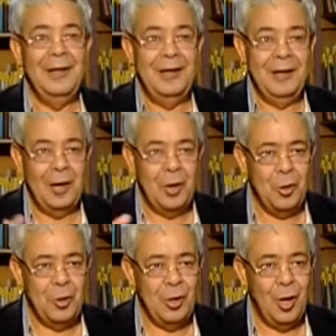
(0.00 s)

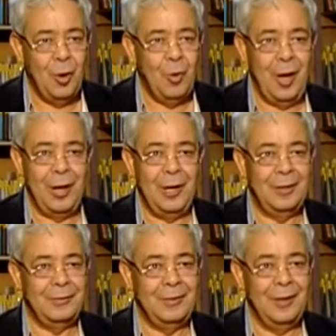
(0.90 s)
إلهية
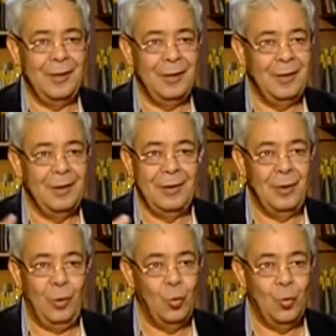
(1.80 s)
وحاجات
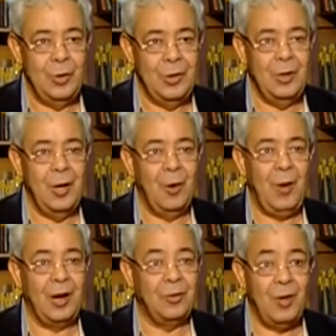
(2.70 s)
علوية
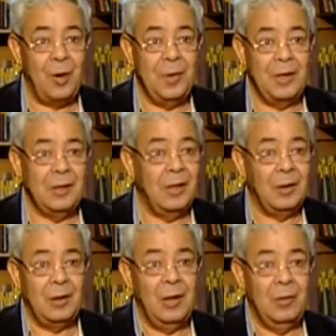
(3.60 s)
وحاجات ضخمة جدا
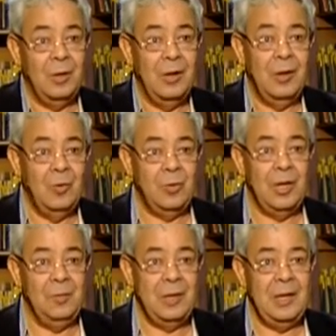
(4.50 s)
هرقل
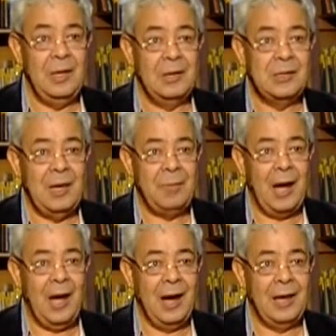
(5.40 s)
ويعمل إيه السبع
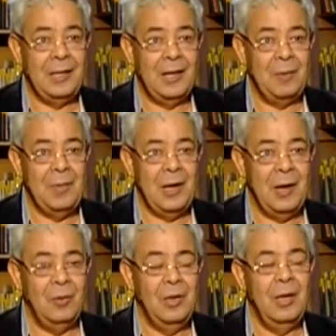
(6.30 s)
حاجات اللي
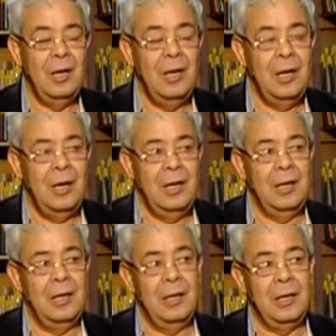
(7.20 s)
عملها
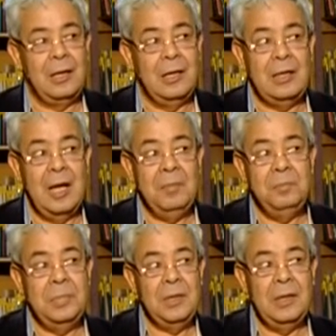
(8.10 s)
كتاب
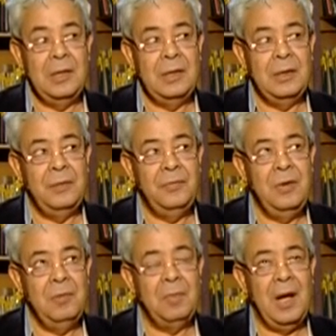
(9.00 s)

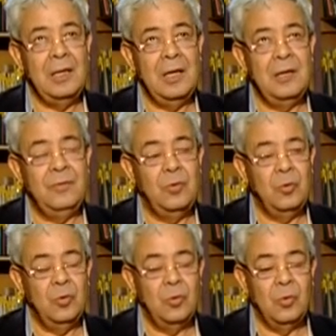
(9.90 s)
فيما بعد عرفت
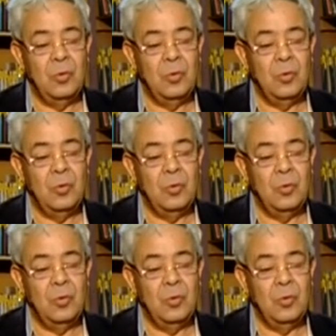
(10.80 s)
إنه